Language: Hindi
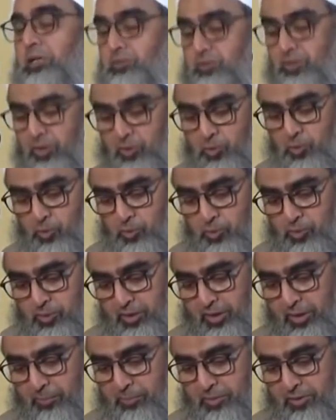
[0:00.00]
बच्चे को
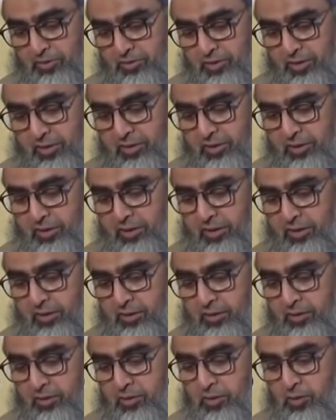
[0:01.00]
अप्रिशिएट करें
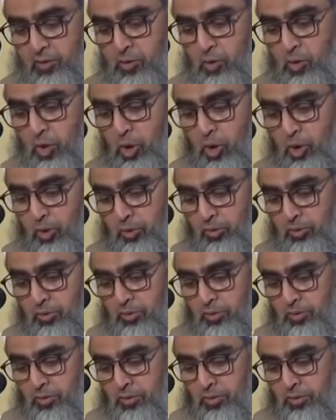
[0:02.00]
और